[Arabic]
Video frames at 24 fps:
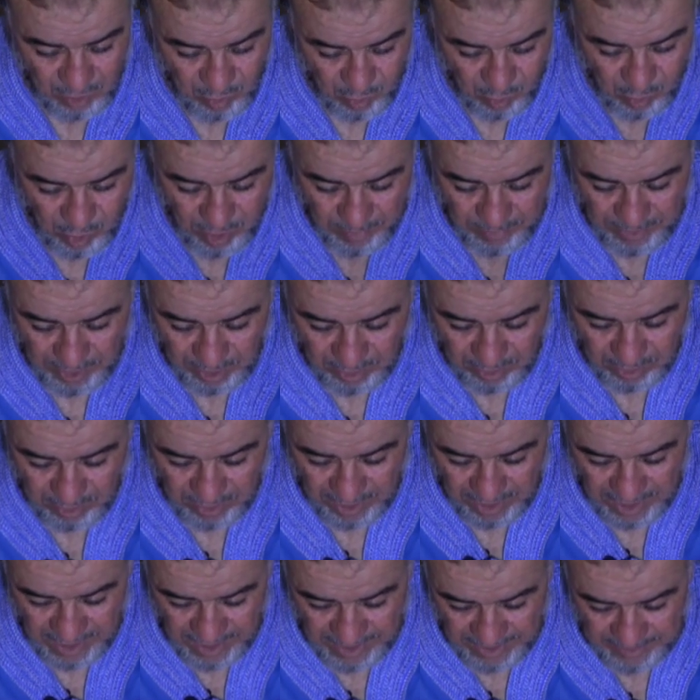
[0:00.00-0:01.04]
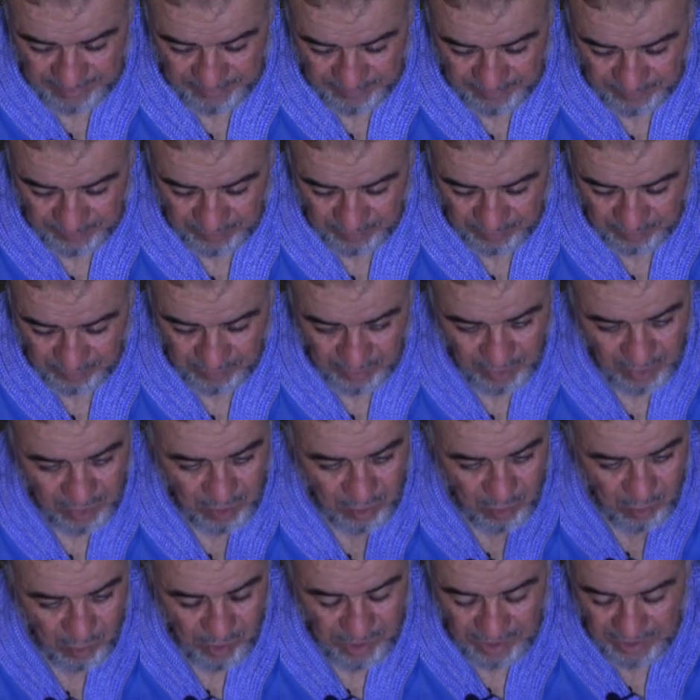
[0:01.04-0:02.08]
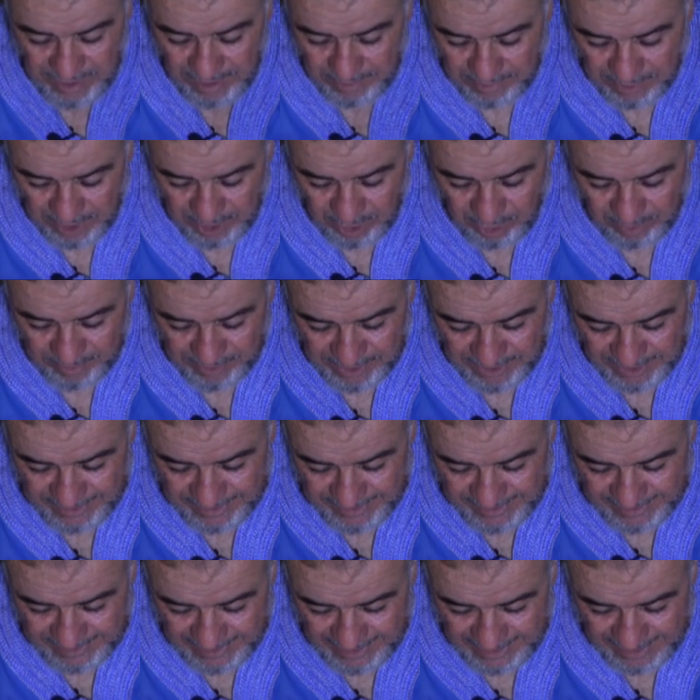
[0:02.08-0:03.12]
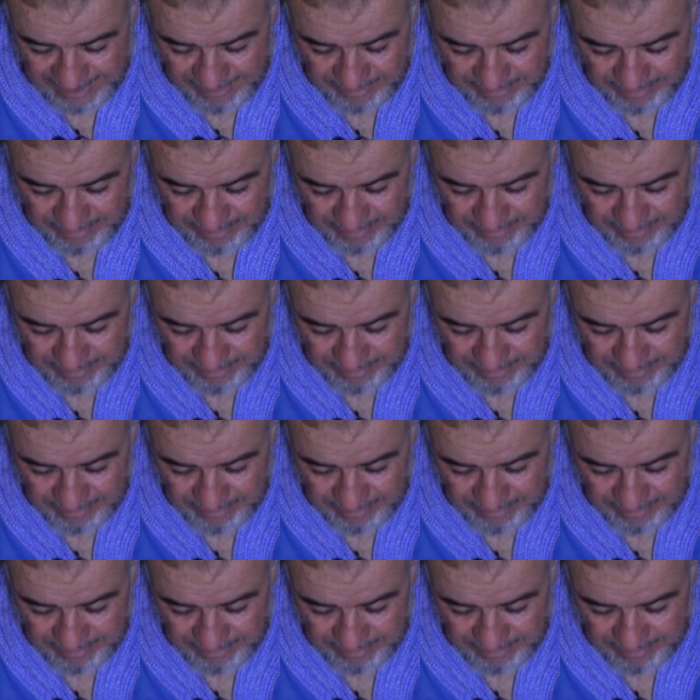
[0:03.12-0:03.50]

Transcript: وبالقرآن ويتبرأ من الإسلام